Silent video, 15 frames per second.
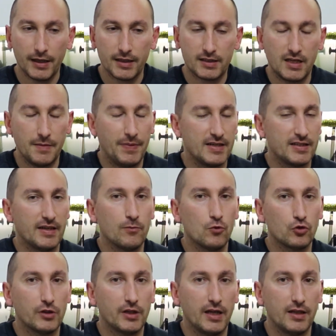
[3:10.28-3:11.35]
si
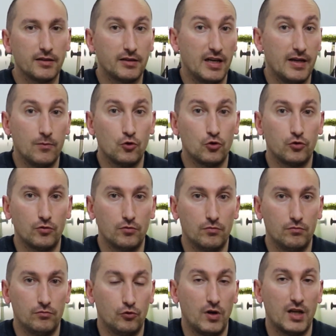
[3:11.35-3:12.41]
pensamos que tenemos
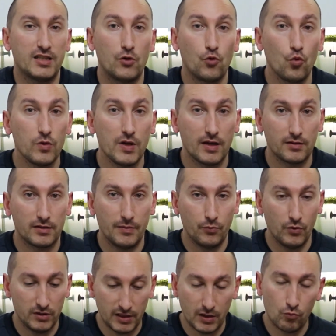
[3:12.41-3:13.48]
no las anubias, que
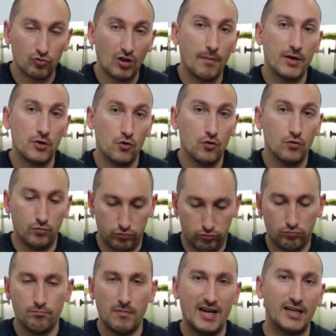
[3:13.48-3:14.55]
pueden tener un tamaño,
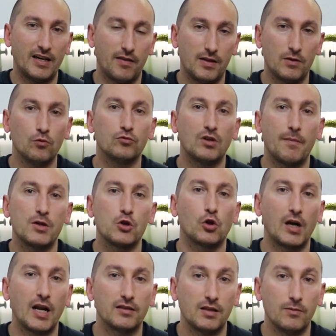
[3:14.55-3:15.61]
van creciendo un tamaño
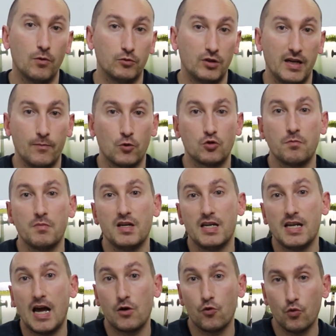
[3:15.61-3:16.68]
relativo, tenemos
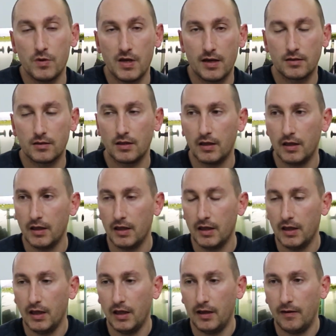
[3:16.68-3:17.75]
mini anubias.
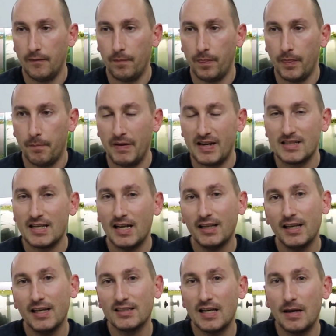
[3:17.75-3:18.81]

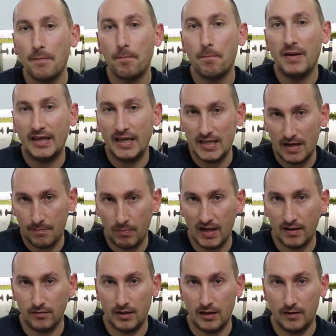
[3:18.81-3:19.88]
Pensar que esa pequeña
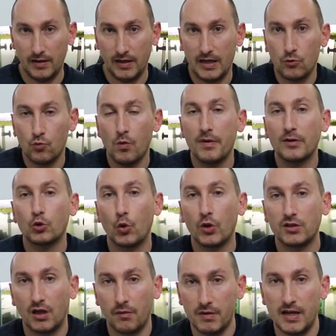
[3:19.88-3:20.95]
planta en un momento
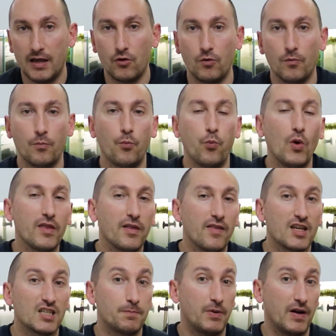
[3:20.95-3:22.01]
determinado puede
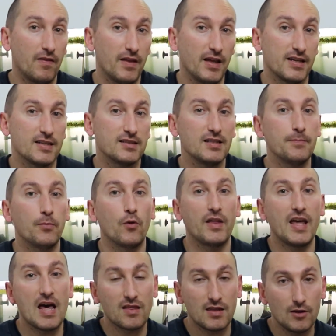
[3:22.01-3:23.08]
desprender ese tipo
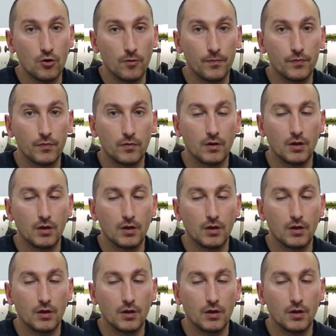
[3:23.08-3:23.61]
de ácido